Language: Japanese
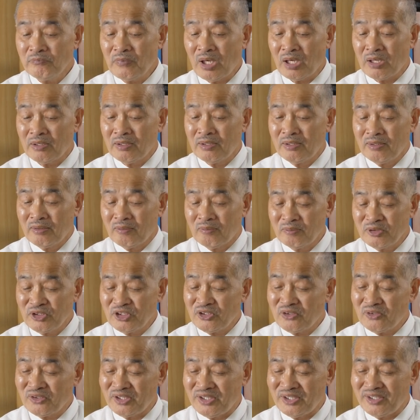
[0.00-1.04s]
まあ面
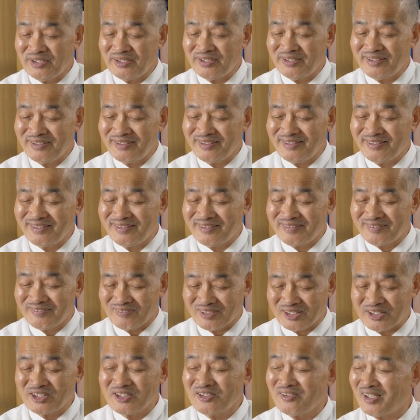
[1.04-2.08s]
白い
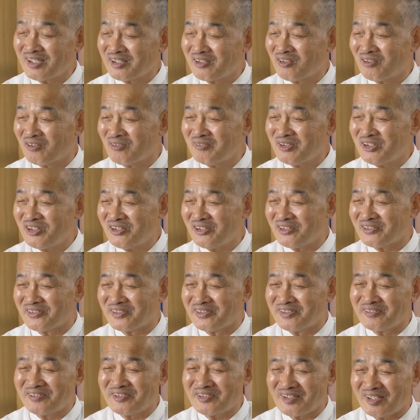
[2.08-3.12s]
私の合気道面白い
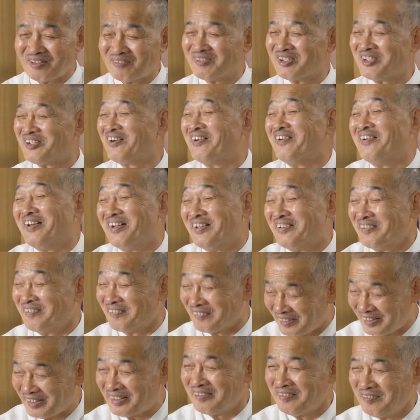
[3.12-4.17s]
という人は面白いで
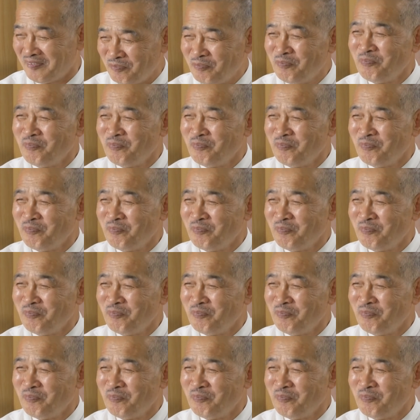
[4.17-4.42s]
しょうね。